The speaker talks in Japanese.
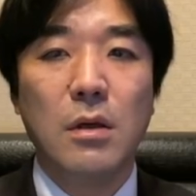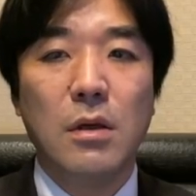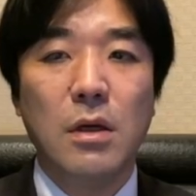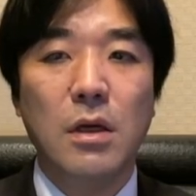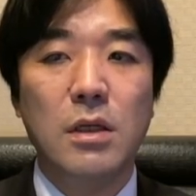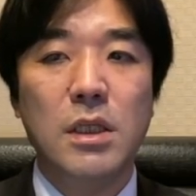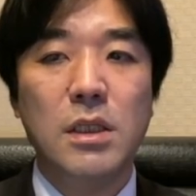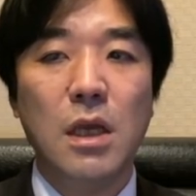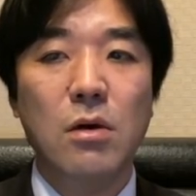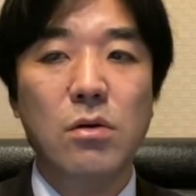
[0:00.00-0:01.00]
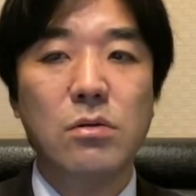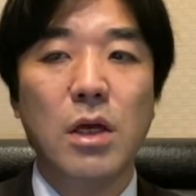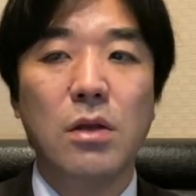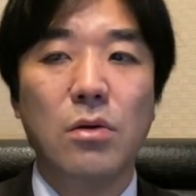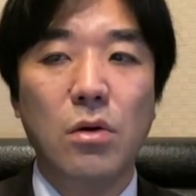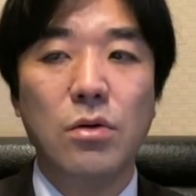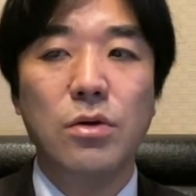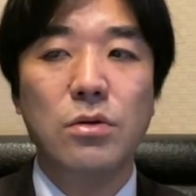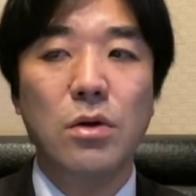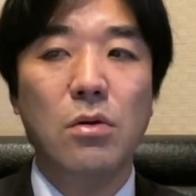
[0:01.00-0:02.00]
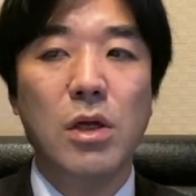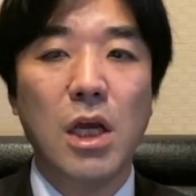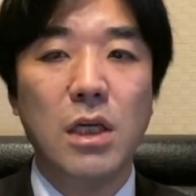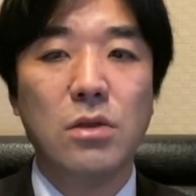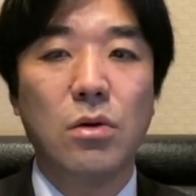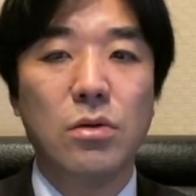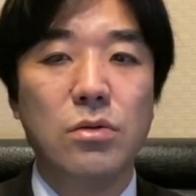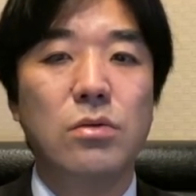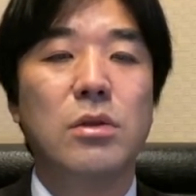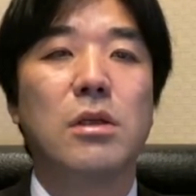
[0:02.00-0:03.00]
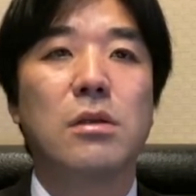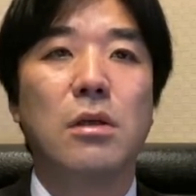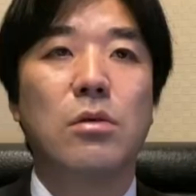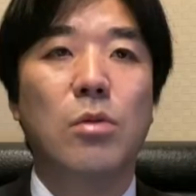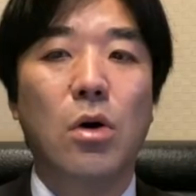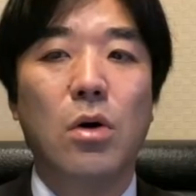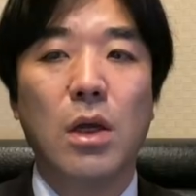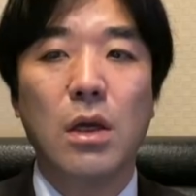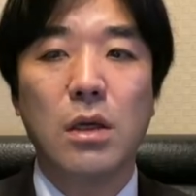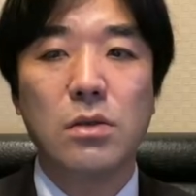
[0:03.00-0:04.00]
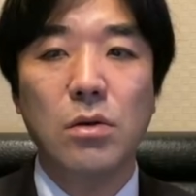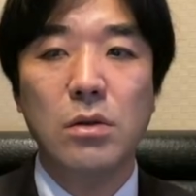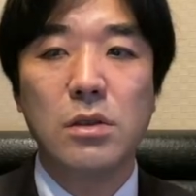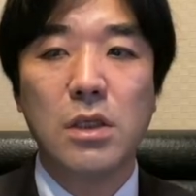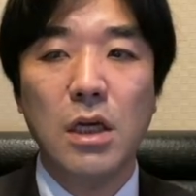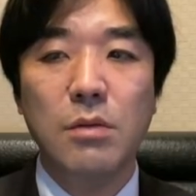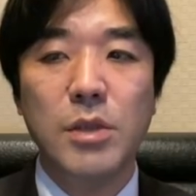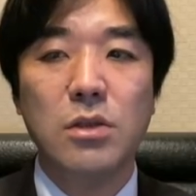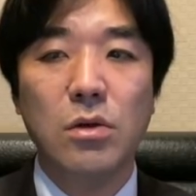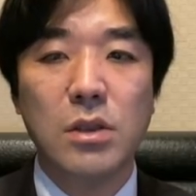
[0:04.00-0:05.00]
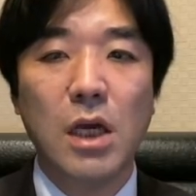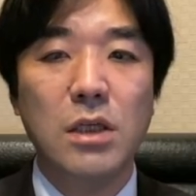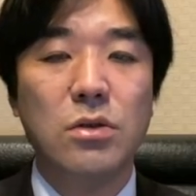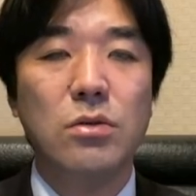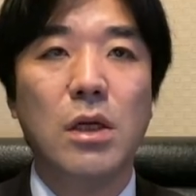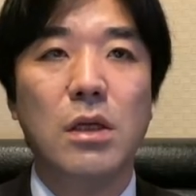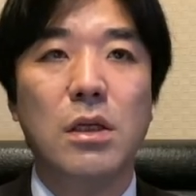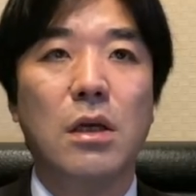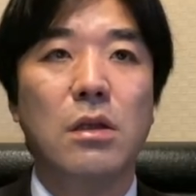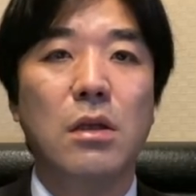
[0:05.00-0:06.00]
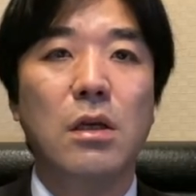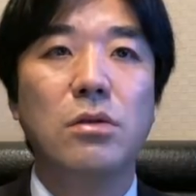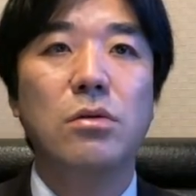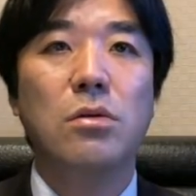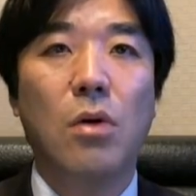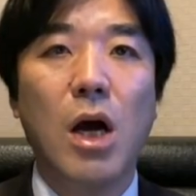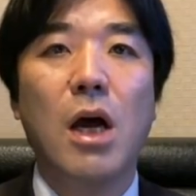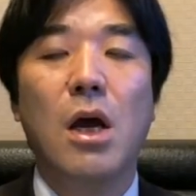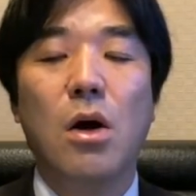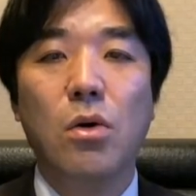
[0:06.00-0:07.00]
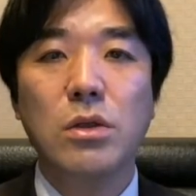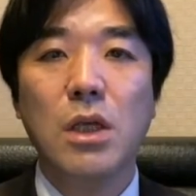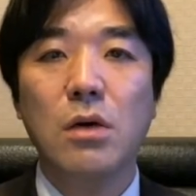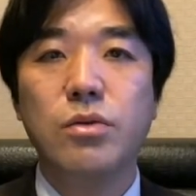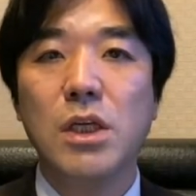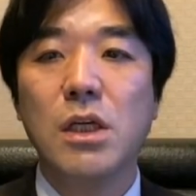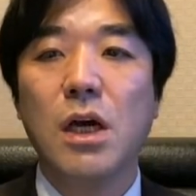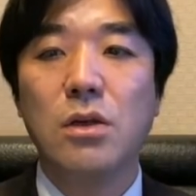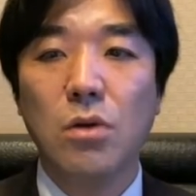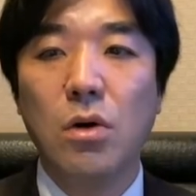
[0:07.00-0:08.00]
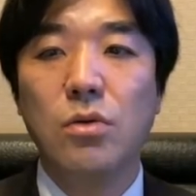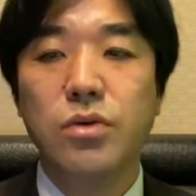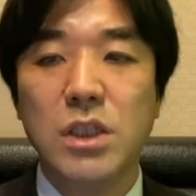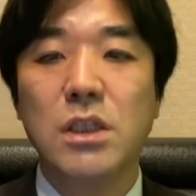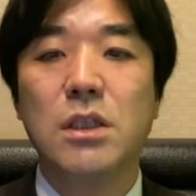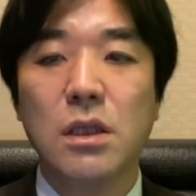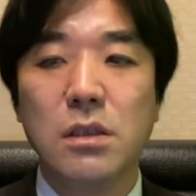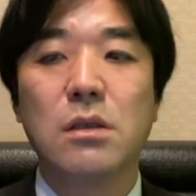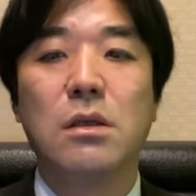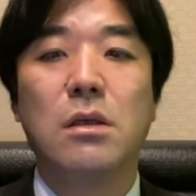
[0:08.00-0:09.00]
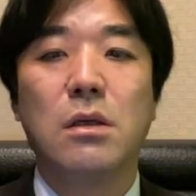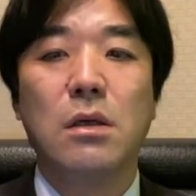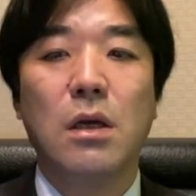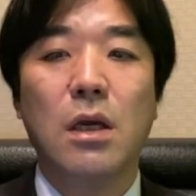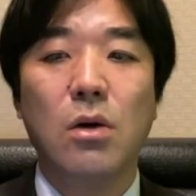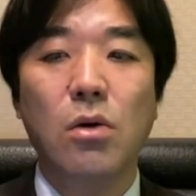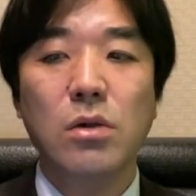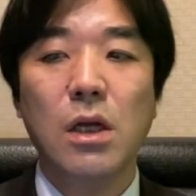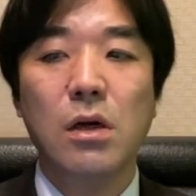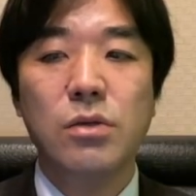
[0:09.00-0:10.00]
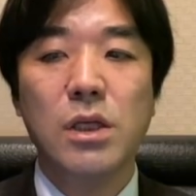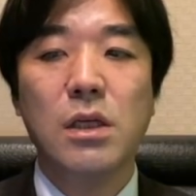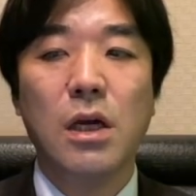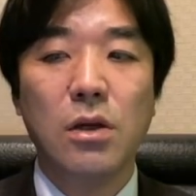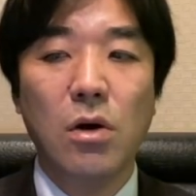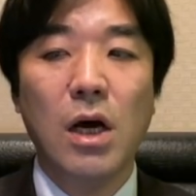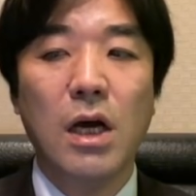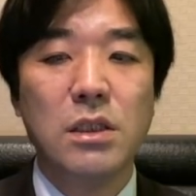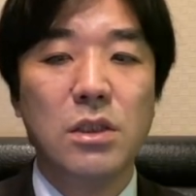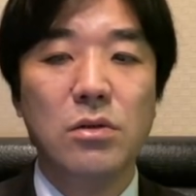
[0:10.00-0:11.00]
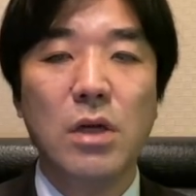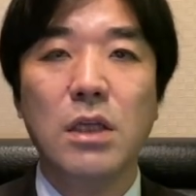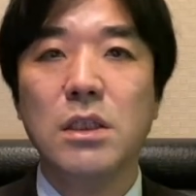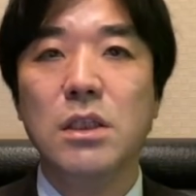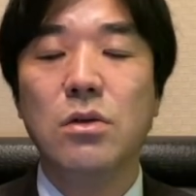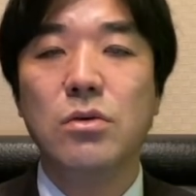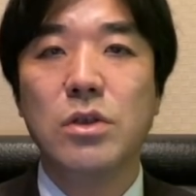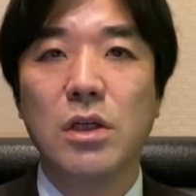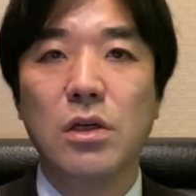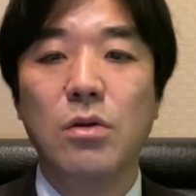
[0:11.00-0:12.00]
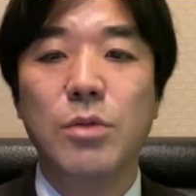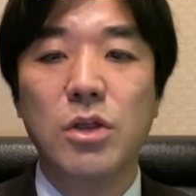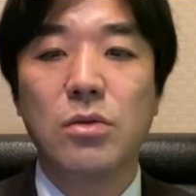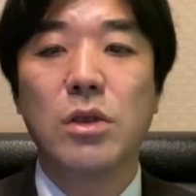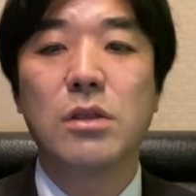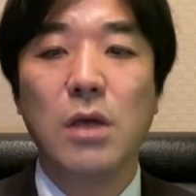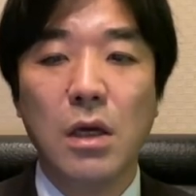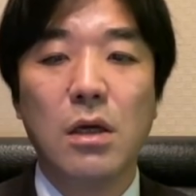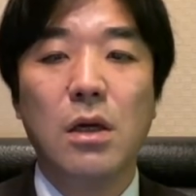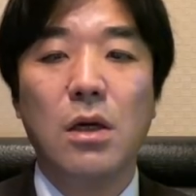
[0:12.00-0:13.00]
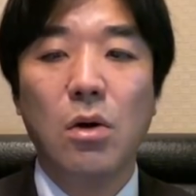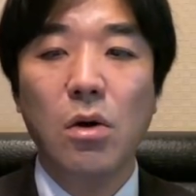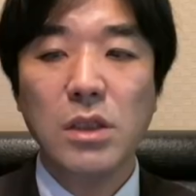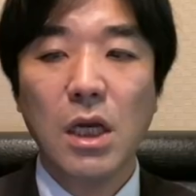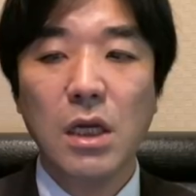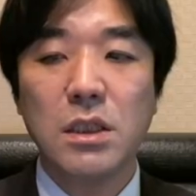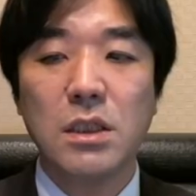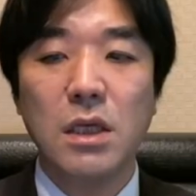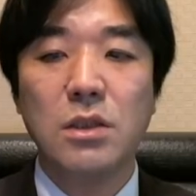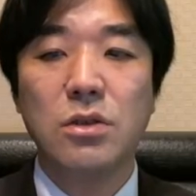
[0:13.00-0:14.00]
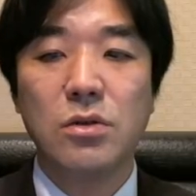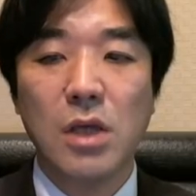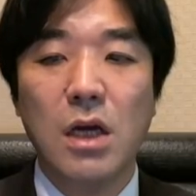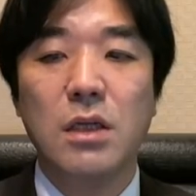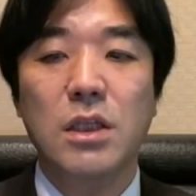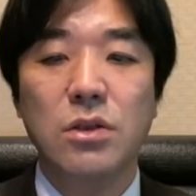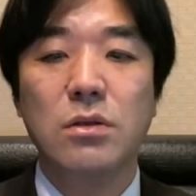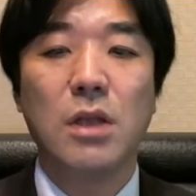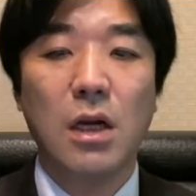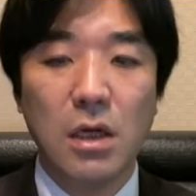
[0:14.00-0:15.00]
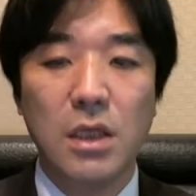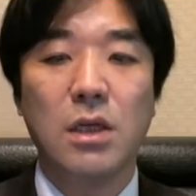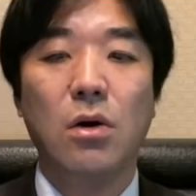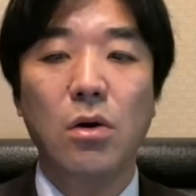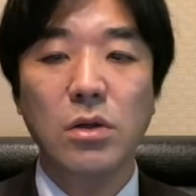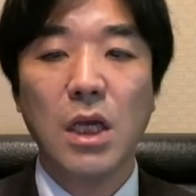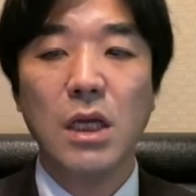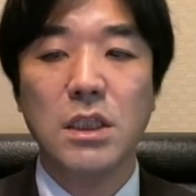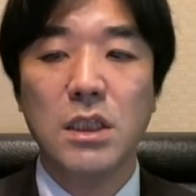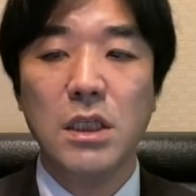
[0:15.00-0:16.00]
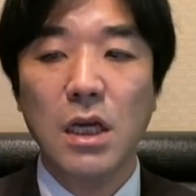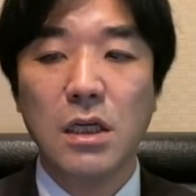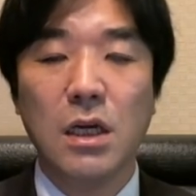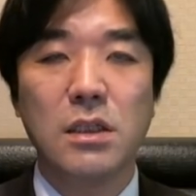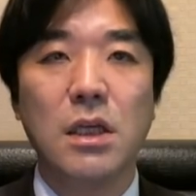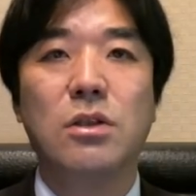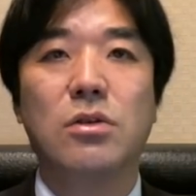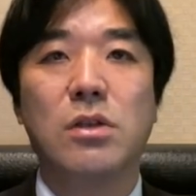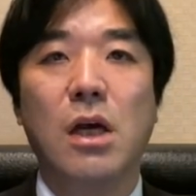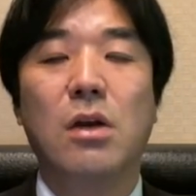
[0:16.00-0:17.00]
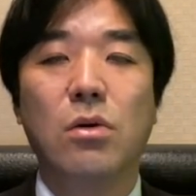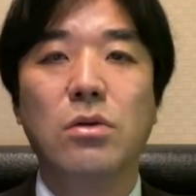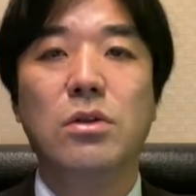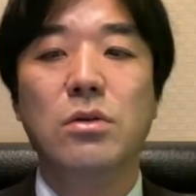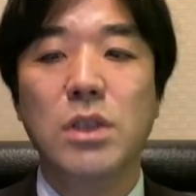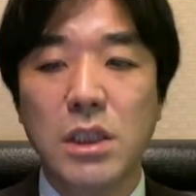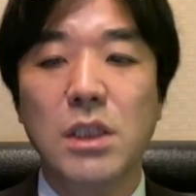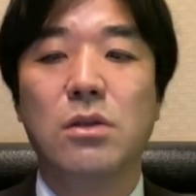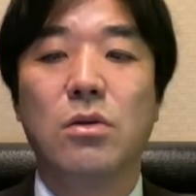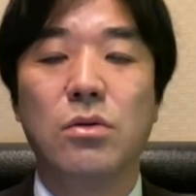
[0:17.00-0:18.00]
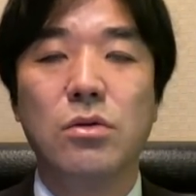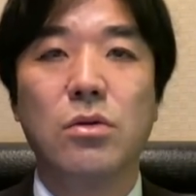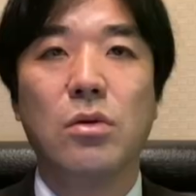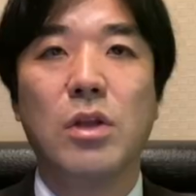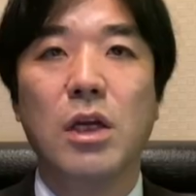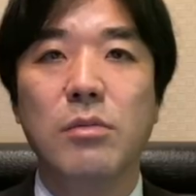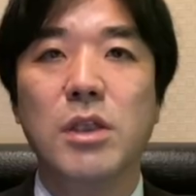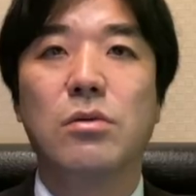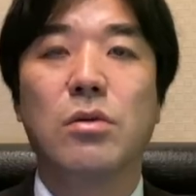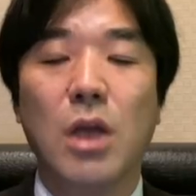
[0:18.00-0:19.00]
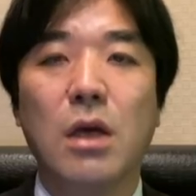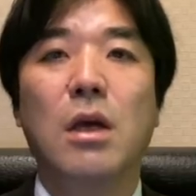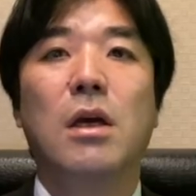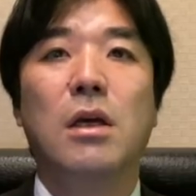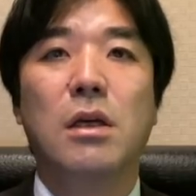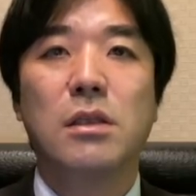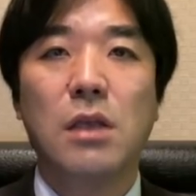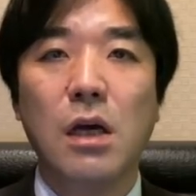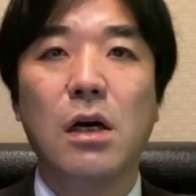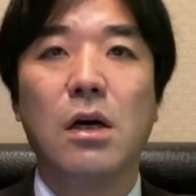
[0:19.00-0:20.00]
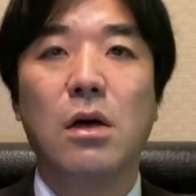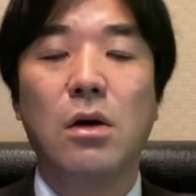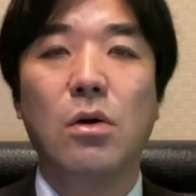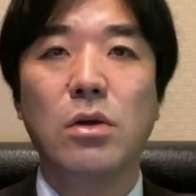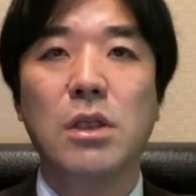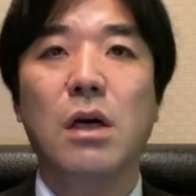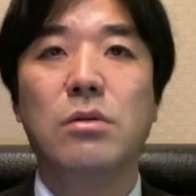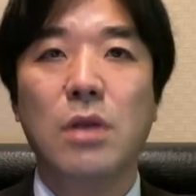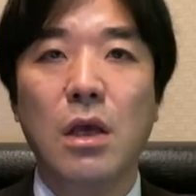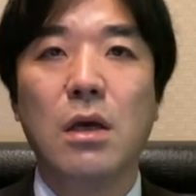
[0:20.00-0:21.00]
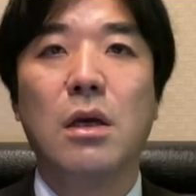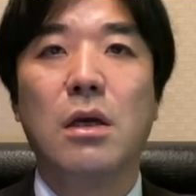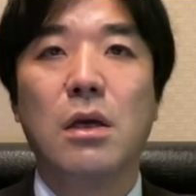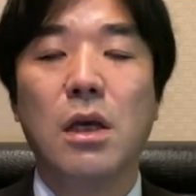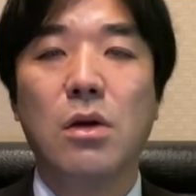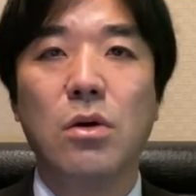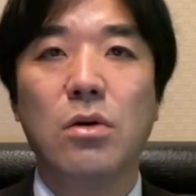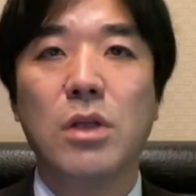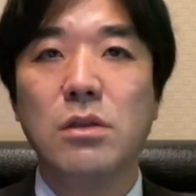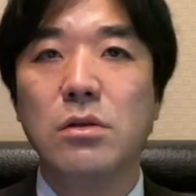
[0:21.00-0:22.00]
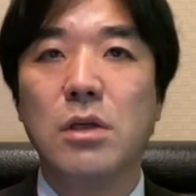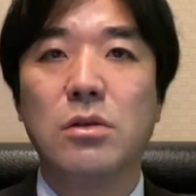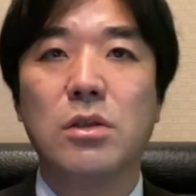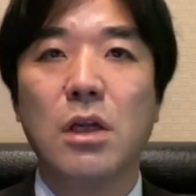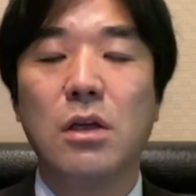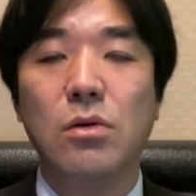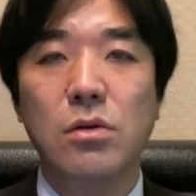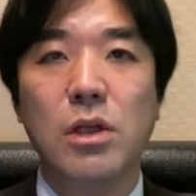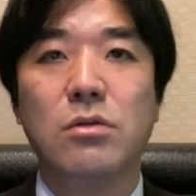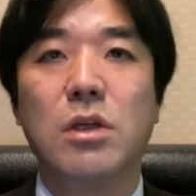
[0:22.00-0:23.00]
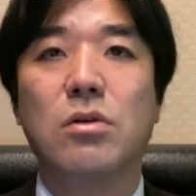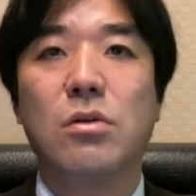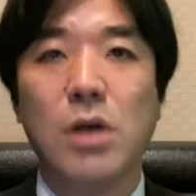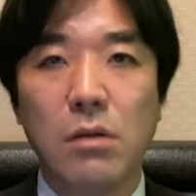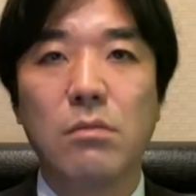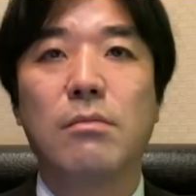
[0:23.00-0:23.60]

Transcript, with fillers: 2000億円の流用はないと言うんですけれども、その使い道を最終的に決定するのは大阪府議会と府知事です。大阪府議会の88人の内訳を見るとですね、大阪市選出が27人、大阪市以外から選出が61人ということになりますので、さあ、大阪府で、これを多数決したらどうなるでしょうか。